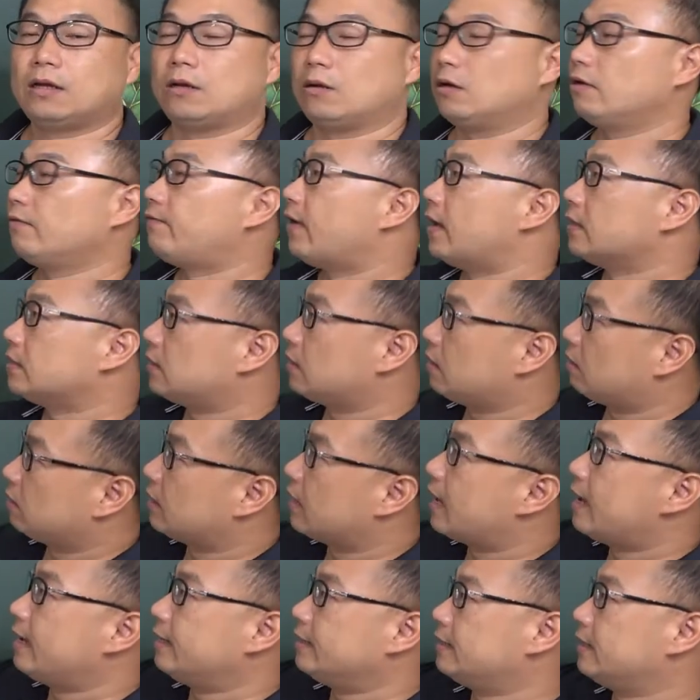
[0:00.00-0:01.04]
你会发现哦，
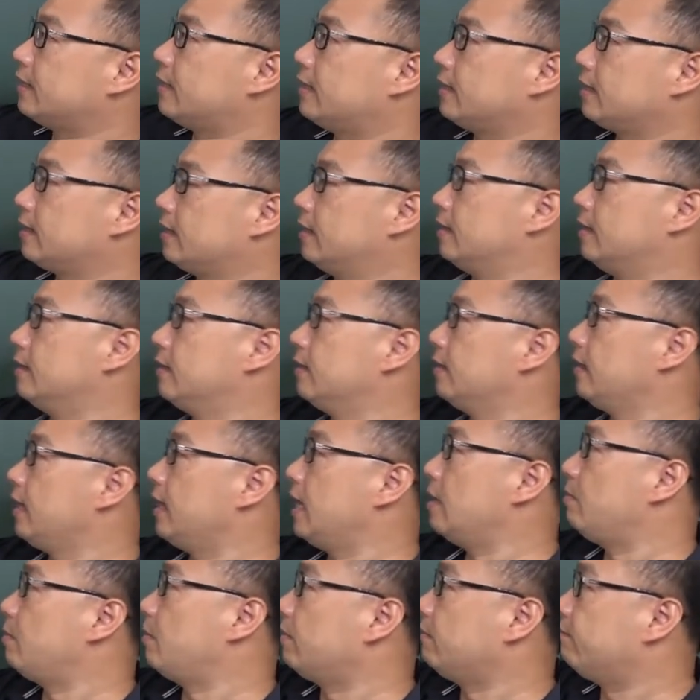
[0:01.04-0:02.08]
它很像那个
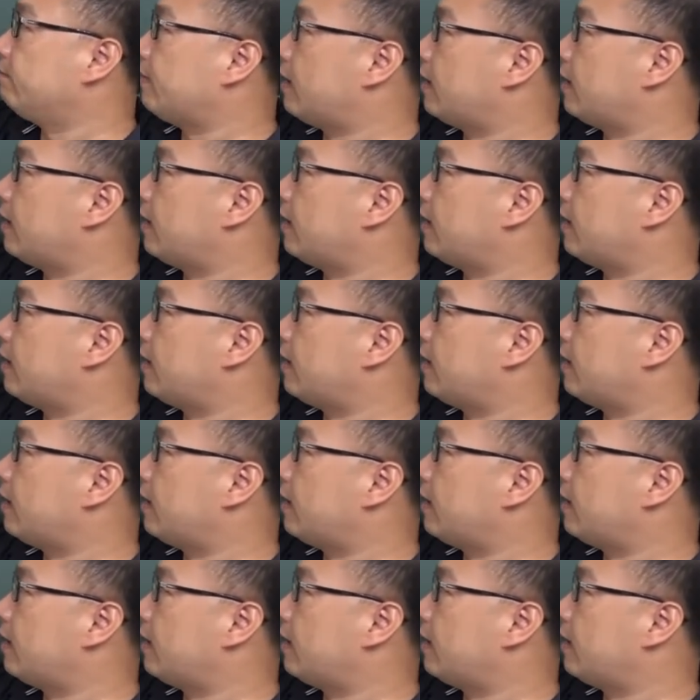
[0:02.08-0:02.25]
a 平